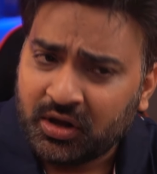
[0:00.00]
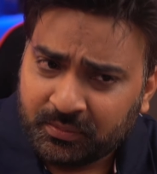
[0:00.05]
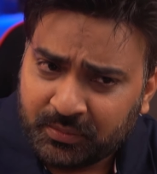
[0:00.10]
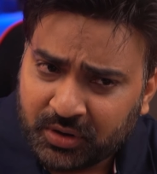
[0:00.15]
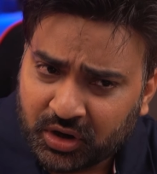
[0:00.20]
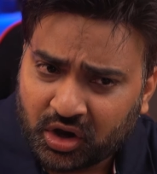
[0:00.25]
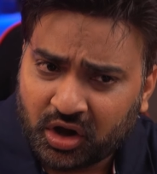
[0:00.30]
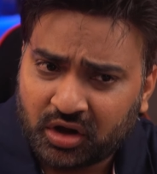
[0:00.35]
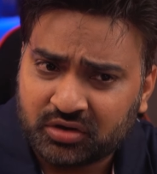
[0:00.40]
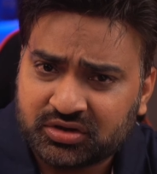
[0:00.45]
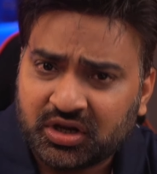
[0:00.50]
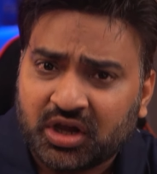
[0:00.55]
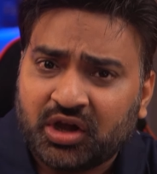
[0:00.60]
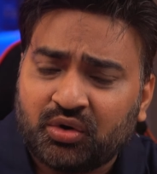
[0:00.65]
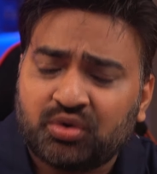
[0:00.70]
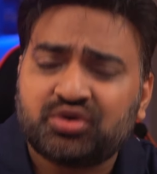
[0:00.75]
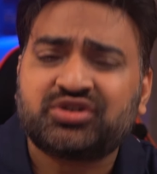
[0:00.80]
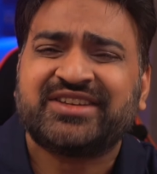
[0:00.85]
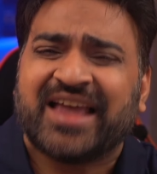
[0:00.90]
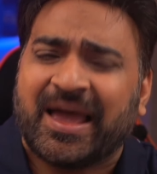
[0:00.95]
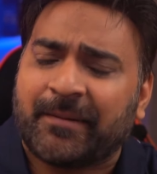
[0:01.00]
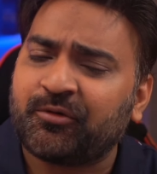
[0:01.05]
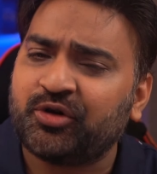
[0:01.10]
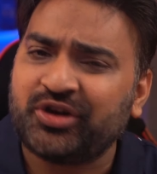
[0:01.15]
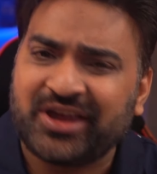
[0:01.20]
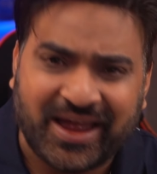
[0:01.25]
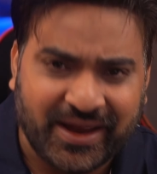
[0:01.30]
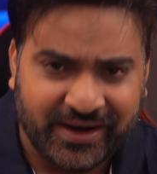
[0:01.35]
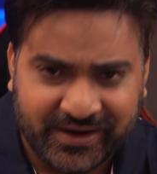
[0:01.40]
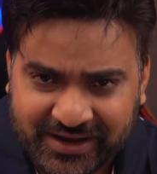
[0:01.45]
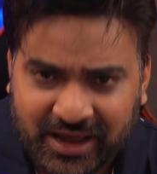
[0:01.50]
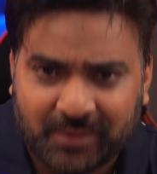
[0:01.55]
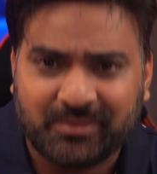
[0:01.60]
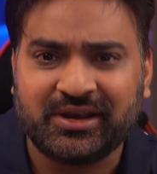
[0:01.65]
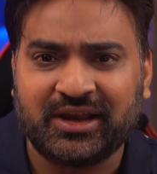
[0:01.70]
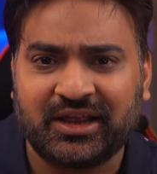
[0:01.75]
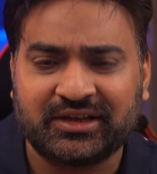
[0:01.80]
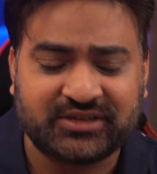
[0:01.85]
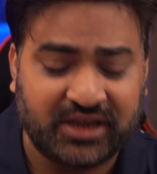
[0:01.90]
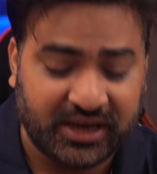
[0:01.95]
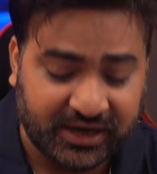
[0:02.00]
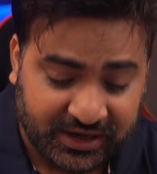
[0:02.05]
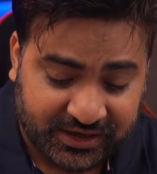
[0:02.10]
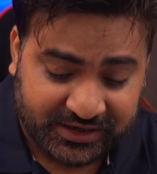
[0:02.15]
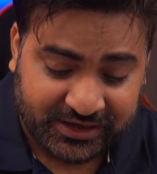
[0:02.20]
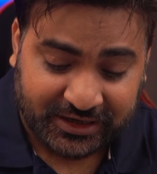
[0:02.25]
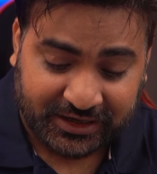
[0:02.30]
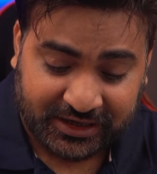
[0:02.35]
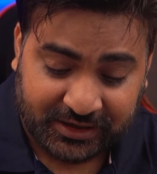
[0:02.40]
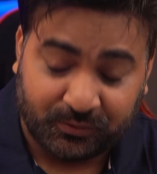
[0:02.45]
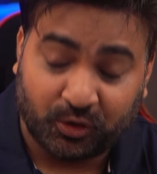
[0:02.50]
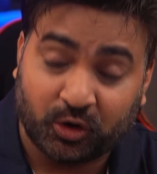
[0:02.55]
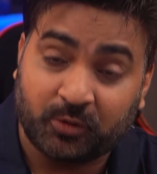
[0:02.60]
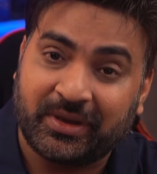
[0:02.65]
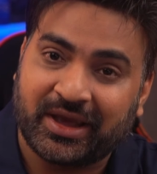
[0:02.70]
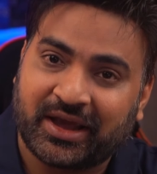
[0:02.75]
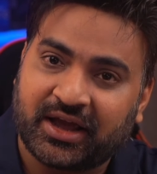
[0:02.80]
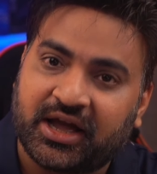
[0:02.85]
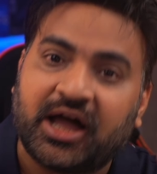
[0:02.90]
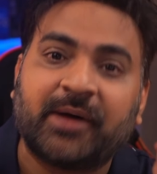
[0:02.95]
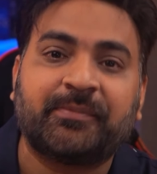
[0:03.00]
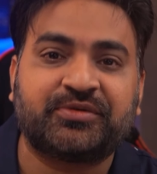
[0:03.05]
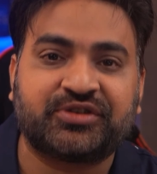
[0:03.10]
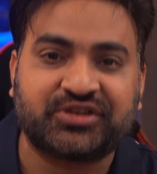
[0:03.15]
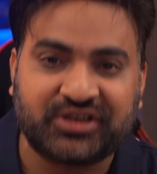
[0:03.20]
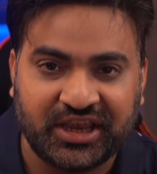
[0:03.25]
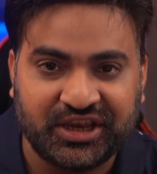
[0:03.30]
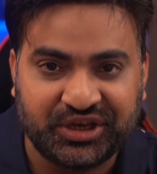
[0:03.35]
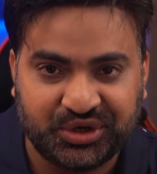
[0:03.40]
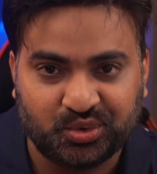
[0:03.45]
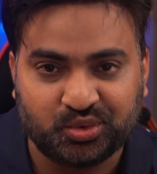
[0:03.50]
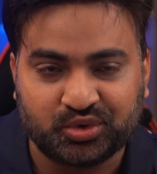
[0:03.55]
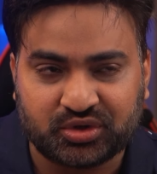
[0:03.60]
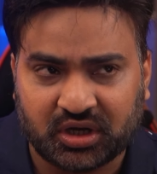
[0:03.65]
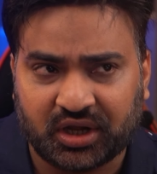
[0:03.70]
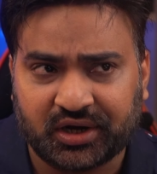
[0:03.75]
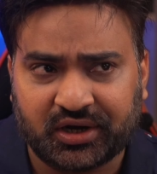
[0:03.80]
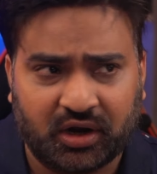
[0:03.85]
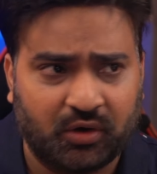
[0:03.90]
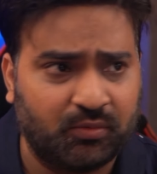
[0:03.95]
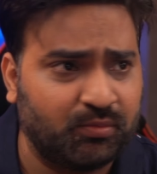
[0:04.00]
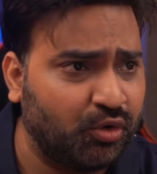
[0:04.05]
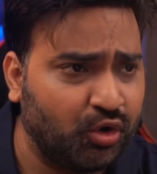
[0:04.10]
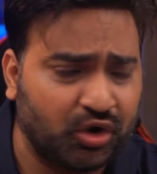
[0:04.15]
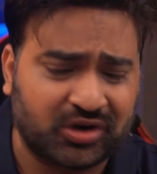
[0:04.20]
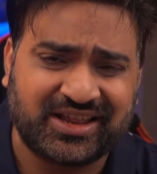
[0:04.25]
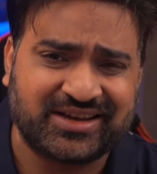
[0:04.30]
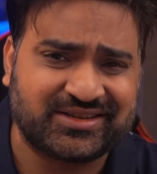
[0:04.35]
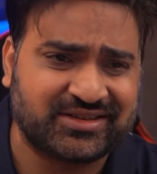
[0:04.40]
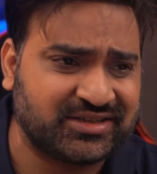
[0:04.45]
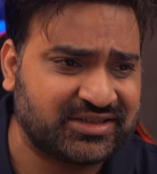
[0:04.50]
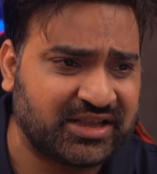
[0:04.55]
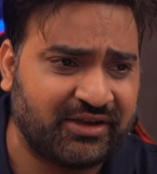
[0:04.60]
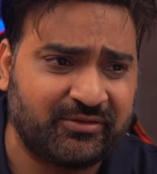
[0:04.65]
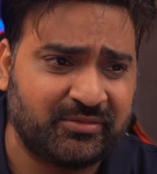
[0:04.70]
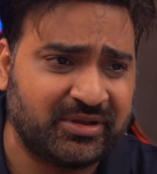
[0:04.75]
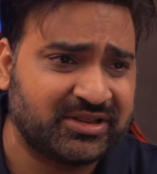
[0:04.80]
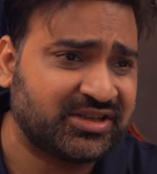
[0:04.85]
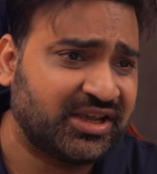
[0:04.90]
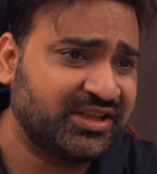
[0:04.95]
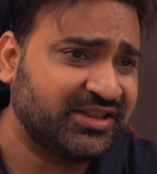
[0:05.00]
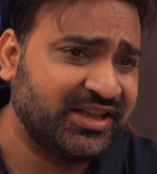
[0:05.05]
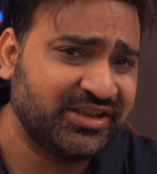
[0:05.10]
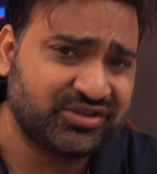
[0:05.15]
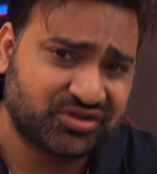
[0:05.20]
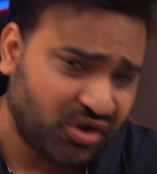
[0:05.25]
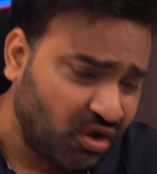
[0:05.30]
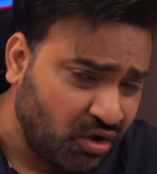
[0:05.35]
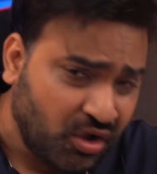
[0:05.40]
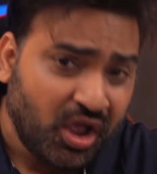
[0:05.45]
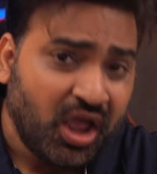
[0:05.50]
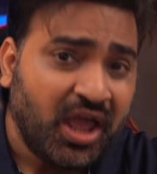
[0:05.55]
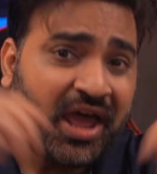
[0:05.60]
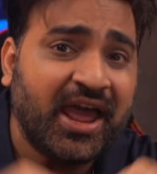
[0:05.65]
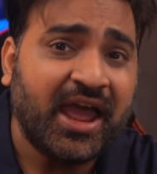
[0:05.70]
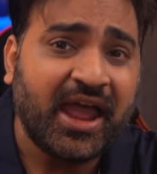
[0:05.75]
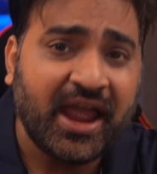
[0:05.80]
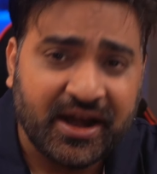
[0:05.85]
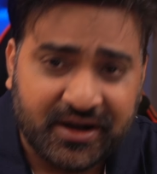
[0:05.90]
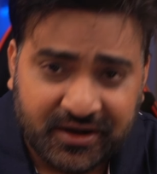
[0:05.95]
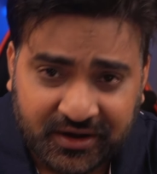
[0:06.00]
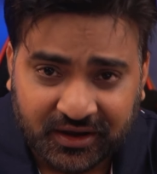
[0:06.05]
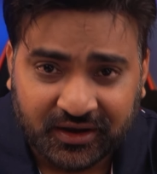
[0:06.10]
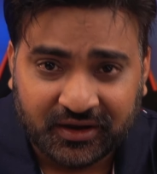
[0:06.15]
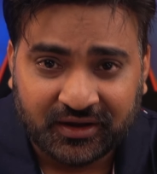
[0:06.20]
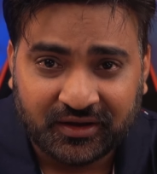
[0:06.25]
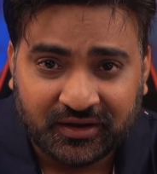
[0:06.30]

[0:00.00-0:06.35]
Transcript: बिकॉज उससे आपको ये आइडिया भी लग जाएगा कि ये कीबोर्ड मैं कब से यूज कर रहा हूं मोर देन सिक्स सेवन मंथ आई थिंक सो एंड